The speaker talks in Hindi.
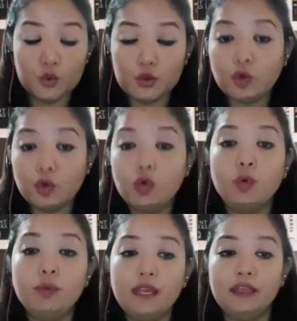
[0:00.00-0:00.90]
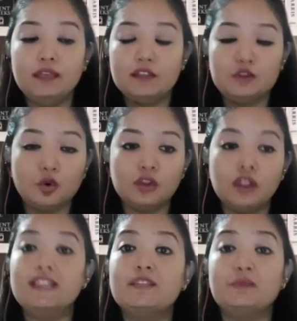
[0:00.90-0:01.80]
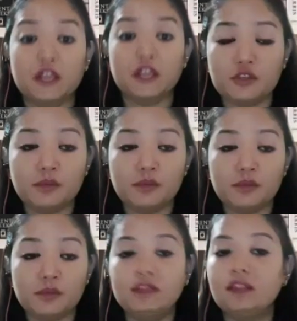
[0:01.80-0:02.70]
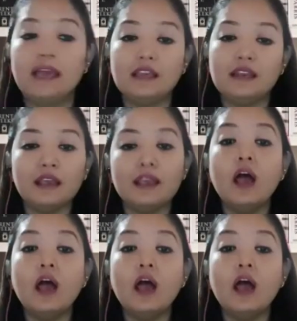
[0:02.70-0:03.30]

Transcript: दूसरों को भी ये चीज होती है इंस्पिरेशन मिलता है कि नहीं